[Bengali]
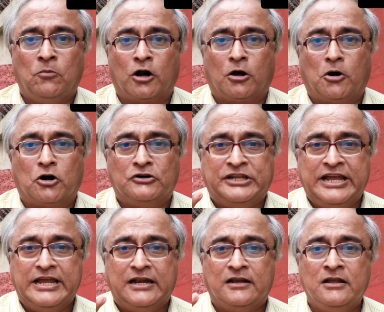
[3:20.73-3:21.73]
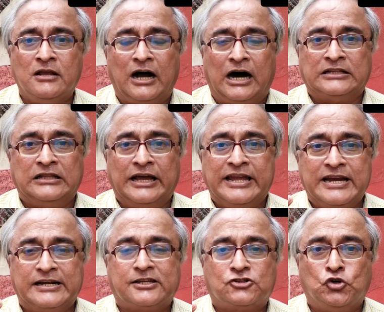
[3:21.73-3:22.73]
বড় বড় ঢিল আদলা
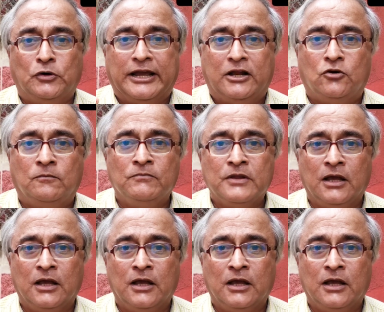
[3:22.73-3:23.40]
ইট ছুঁড়ে এলো